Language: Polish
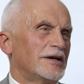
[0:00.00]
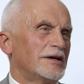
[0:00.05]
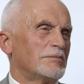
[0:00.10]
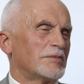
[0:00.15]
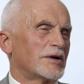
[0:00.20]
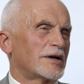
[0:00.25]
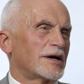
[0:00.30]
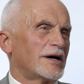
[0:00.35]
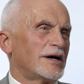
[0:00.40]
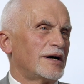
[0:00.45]

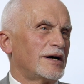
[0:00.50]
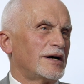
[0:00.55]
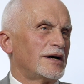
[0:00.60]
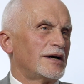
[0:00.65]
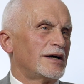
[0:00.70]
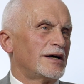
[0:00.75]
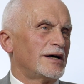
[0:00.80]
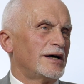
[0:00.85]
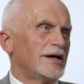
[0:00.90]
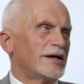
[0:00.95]

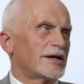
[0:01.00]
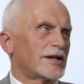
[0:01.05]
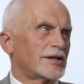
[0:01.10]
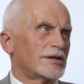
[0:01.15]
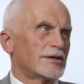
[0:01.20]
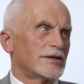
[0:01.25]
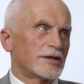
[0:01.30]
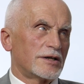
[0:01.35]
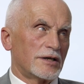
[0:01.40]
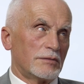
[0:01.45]
MKR,
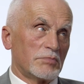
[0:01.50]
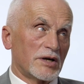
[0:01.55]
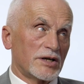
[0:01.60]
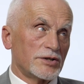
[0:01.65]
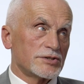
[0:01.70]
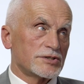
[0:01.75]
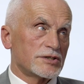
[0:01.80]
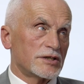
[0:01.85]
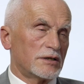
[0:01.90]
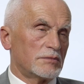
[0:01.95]
chyba
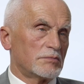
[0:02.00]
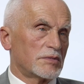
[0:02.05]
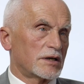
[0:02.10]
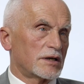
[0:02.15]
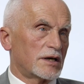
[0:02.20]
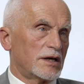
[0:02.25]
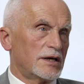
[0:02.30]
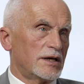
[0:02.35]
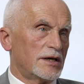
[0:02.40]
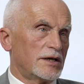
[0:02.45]
jeszcze
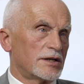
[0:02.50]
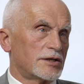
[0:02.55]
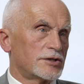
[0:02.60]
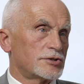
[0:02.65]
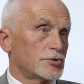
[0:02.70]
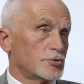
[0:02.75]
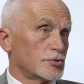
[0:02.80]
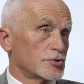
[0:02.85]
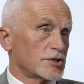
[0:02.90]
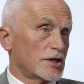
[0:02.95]
MKR,
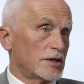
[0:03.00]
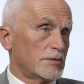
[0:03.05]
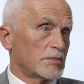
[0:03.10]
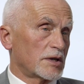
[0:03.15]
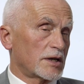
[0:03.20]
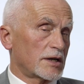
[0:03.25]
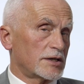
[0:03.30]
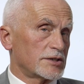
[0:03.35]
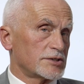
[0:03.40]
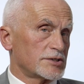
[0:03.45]
czy już
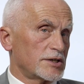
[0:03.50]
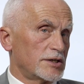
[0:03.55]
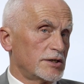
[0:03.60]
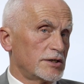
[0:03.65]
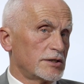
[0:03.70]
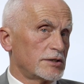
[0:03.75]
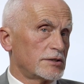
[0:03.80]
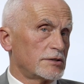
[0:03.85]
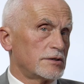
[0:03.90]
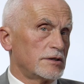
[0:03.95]
MKZ,
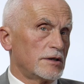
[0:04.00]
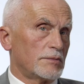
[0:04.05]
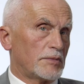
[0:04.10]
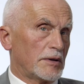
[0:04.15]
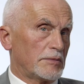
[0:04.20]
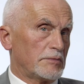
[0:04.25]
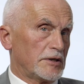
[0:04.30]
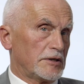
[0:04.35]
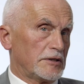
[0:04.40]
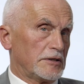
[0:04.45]
nie
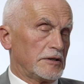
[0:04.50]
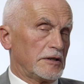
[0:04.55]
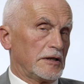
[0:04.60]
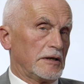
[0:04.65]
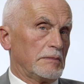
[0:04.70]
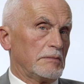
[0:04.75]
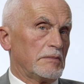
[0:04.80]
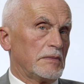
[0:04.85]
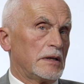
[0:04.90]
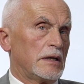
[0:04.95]

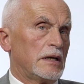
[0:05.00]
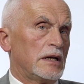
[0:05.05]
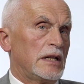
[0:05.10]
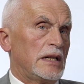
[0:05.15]
pamiętam,